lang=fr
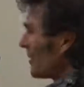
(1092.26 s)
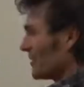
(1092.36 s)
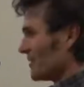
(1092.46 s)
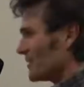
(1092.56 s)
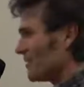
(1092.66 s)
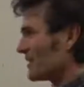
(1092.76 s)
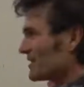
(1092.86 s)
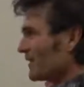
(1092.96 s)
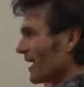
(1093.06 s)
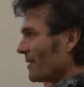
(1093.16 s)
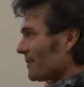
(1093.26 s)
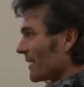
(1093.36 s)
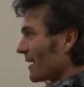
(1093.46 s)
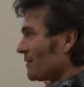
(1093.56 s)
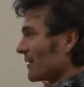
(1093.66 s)
euh, j'ai fait différentes
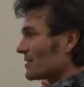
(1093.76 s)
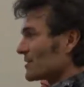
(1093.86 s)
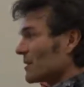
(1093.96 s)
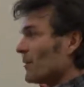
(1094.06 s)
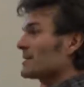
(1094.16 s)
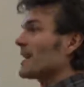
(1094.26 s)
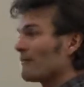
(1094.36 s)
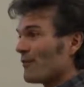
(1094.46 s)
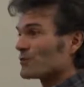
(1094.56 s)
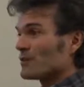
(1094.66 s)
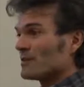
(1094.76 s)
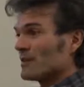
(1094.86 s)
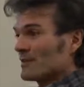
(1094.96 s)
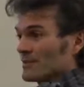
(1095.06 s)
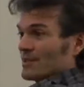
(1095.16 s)
prédictions et ça a fonctionné.